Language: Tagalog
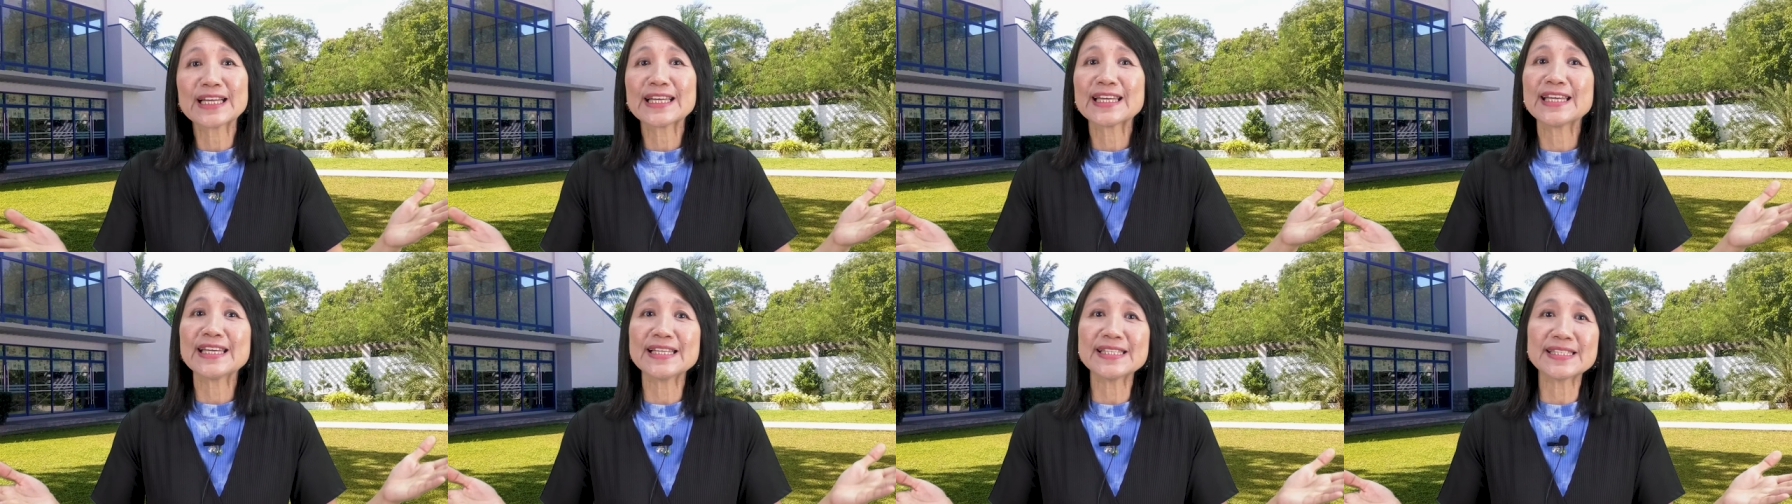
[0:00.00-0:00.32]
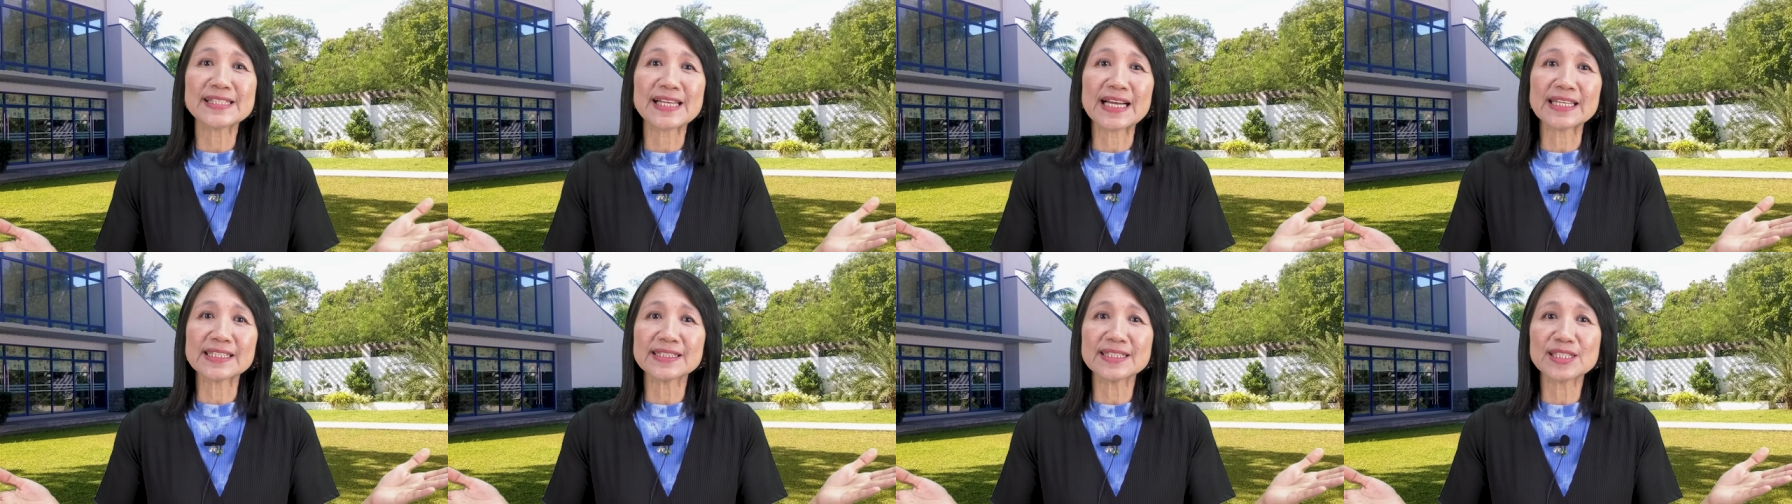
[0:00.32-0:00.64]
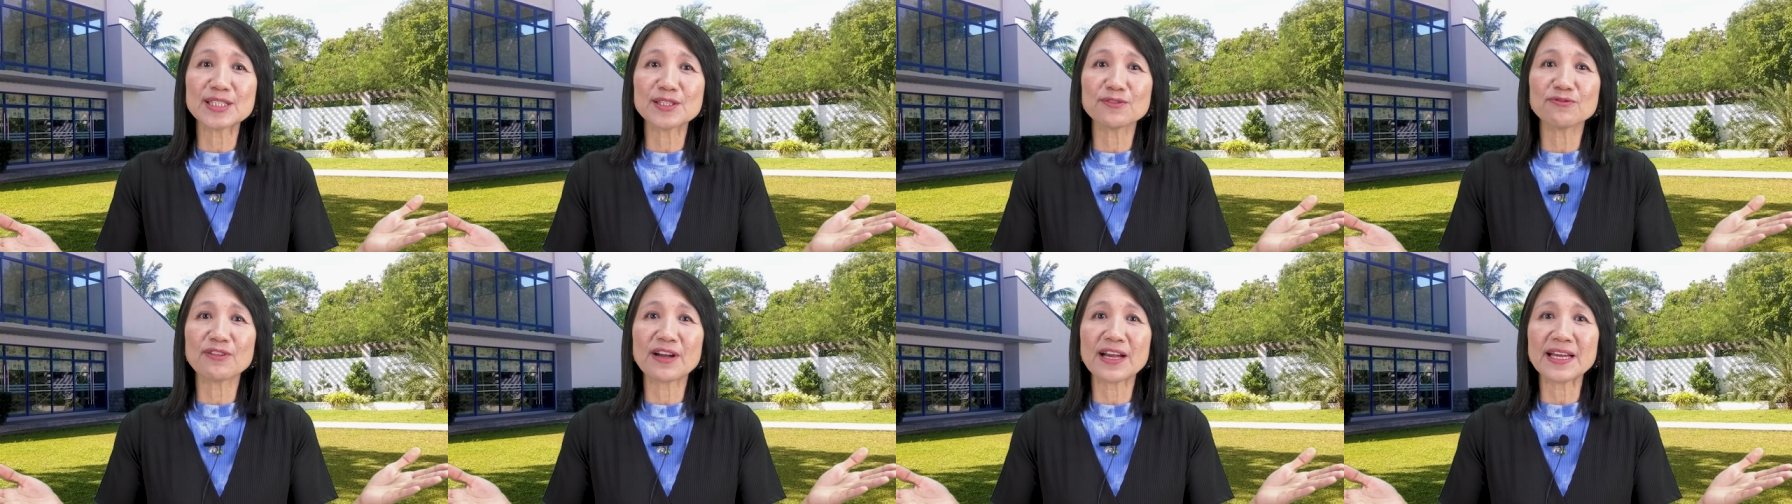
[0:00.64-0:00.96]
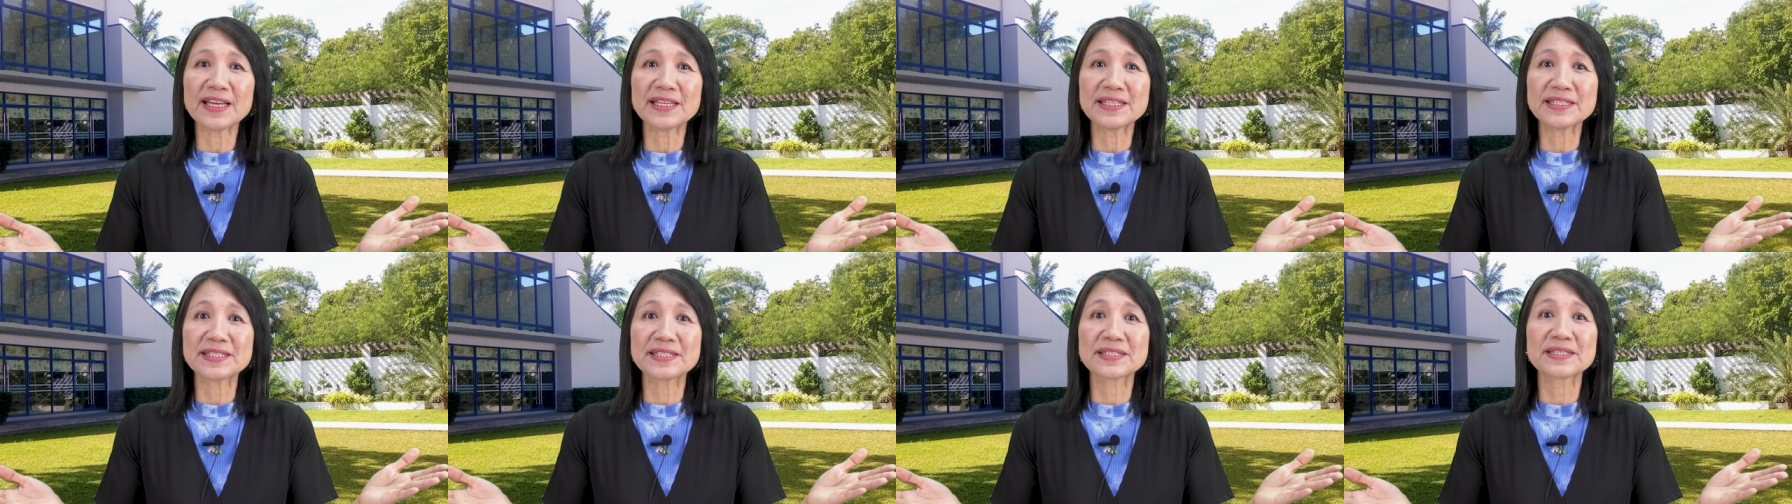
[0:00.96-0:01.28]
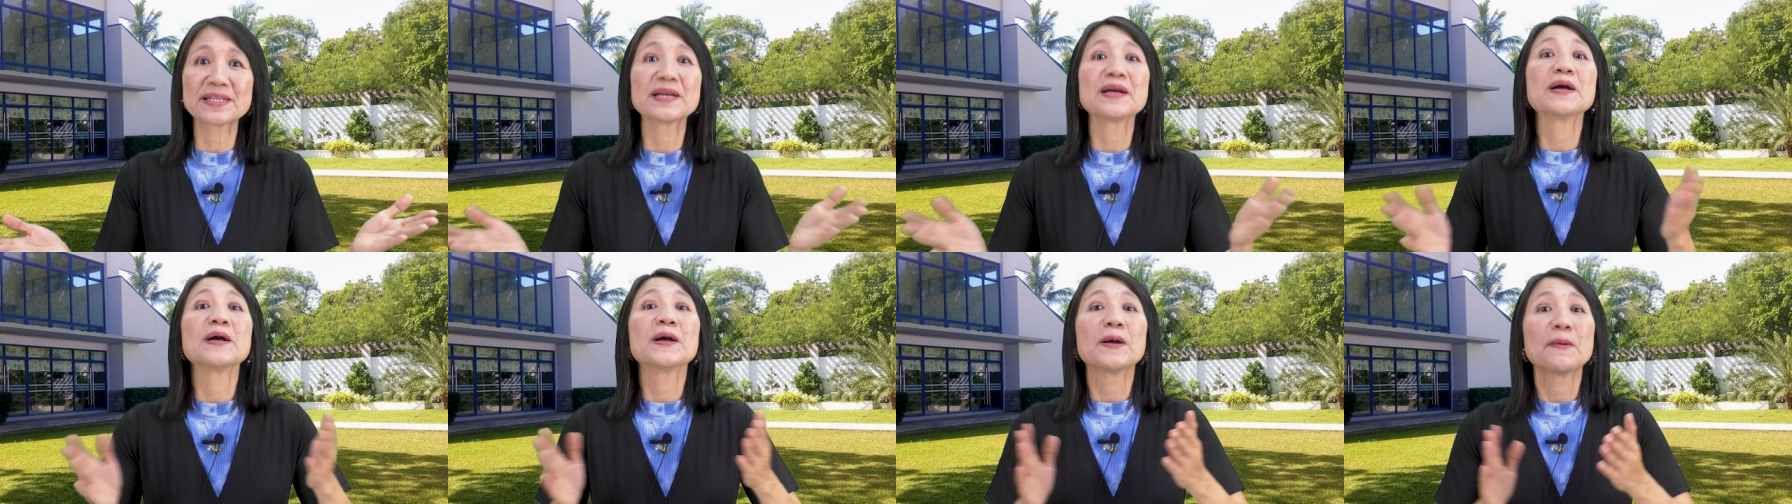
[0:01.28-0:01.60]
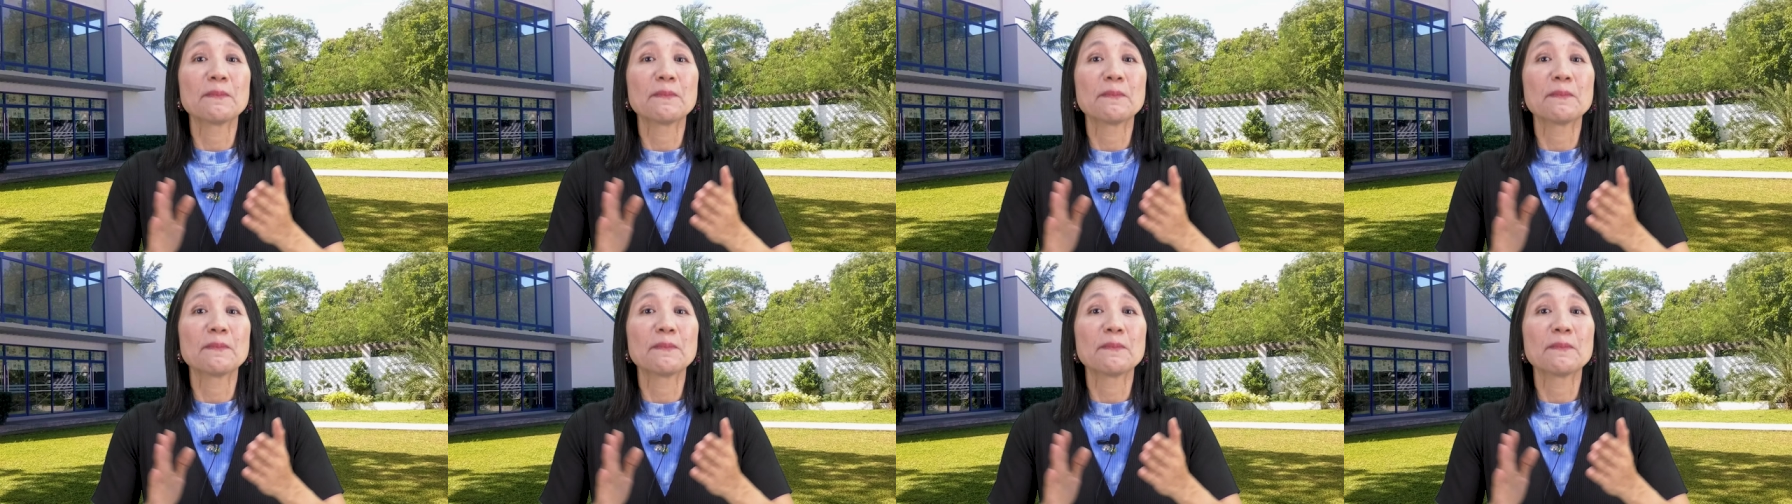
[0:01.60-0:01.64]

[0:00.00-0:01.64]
He satisfies.